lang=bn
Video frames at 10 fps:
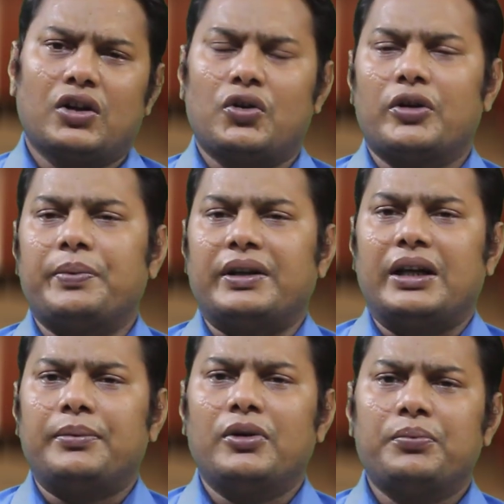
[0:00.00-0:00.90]
করবেন
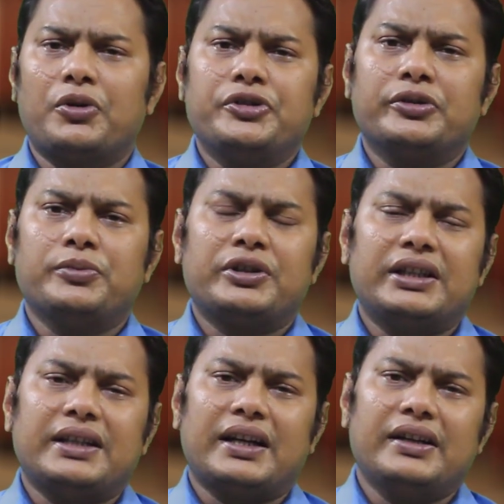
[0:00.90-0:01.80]
এবং প্রয়োজন
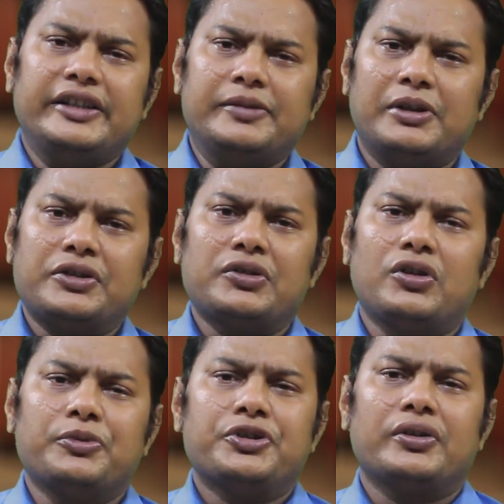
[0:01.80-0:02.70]
বোধে তারা নির্বাচন
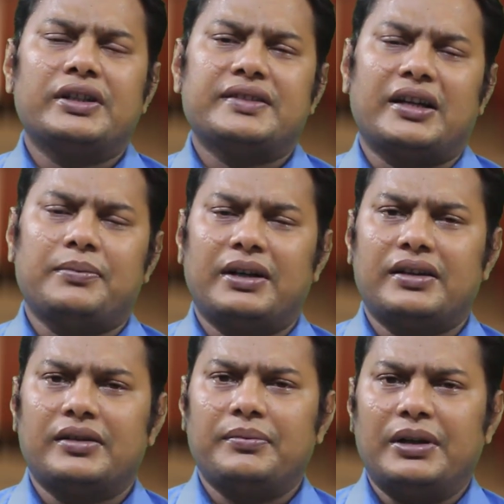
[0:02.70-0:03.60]
কমিশনের সার্ভার
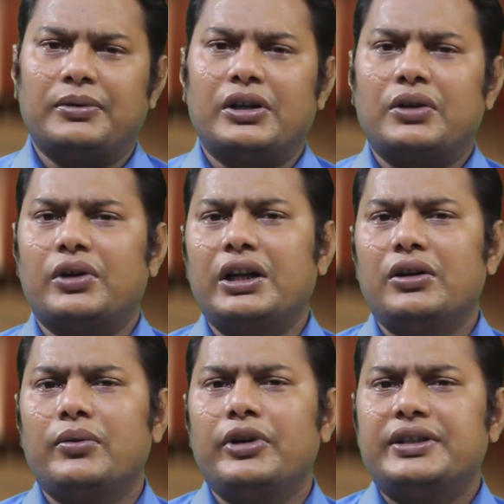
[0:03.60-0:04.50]
ব্যবহার করে
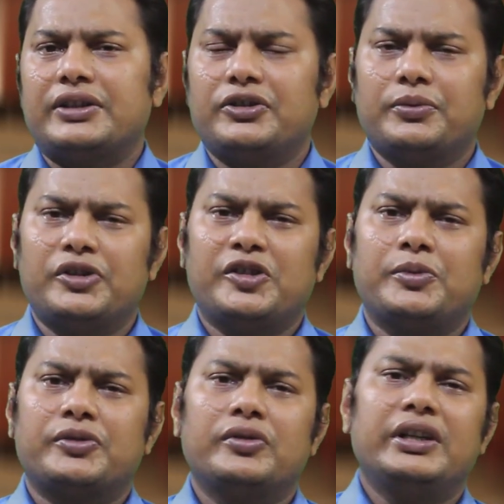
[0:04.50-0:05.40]
ওই জাতীয়
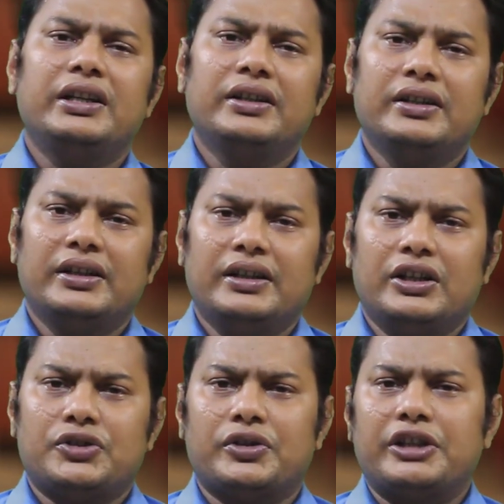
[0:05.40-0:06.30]
পরিচয়পত্রটি
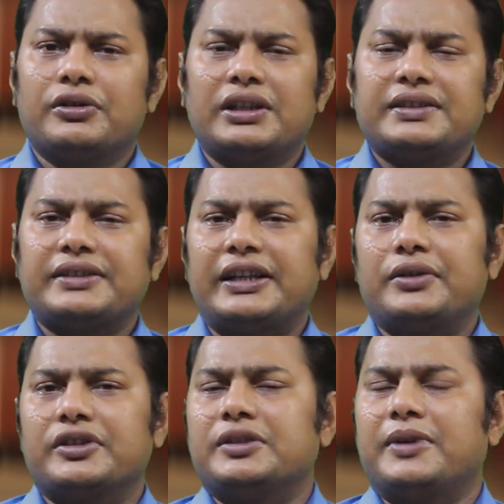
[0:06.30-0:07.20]
সঠিকতা যাচাই
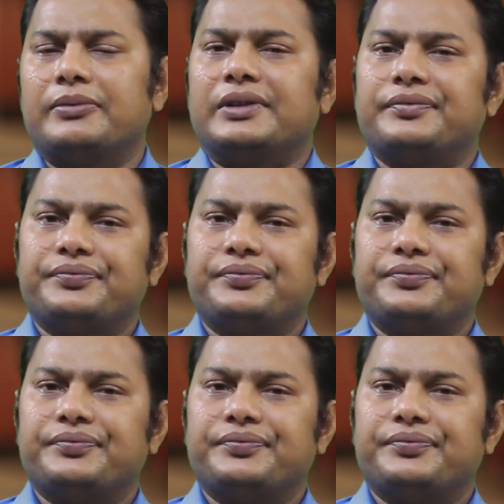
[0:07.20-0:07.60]
করতে পারবেন